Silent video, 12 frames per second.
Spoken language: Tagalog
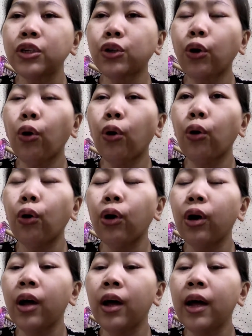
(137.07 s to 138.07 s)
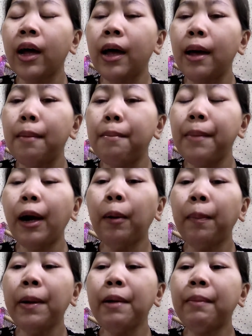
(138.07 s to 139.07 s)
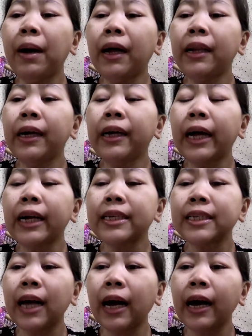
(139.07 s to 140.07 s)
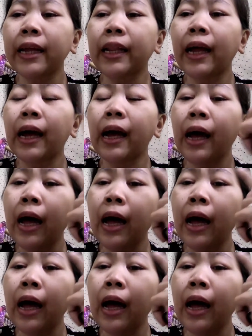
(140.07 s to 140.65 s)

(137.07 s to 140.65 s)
So, meron pa yung mga nangyari sa akin na